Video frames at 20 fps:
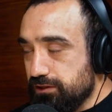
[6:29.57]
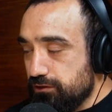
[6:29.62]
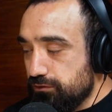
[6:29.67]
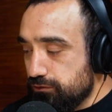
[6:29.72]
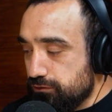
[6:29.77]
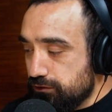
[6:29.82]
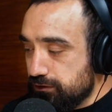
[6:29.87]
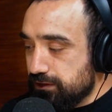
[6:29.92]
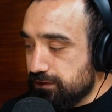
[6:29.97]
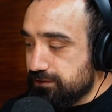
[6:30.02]

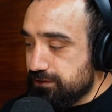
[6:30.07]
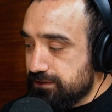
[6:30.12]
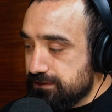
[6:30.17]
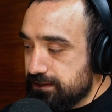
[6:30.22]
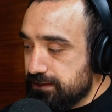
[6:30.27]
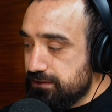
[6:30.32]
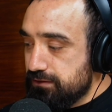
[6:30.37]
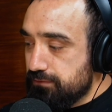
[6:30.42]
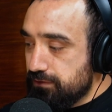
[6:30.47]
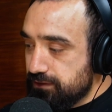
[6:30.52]
tengo todas estas
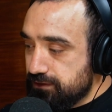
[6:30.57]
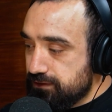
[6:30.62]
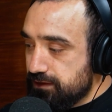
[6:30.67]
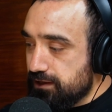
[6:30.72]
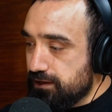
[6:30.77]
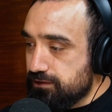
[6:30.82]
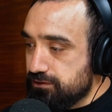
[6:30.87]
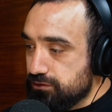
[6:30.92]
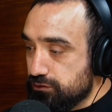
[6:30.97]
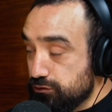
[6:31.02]
iniciativas
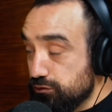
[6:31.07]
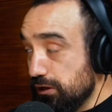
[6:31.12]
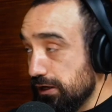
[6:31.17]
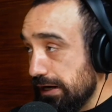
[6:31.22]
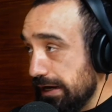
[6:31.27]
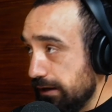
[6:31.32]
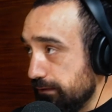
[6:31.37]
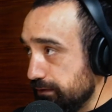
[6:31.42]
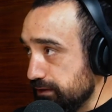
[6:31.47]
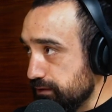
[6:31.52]
que son todas
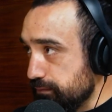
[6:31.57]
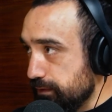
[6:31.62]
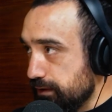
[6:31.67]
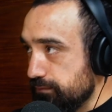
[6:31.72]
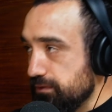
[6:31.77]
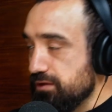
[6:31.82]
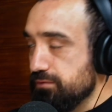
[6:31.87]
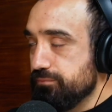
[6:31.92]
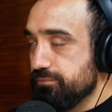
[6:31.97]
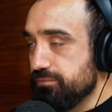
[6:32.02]
relevantes para mí.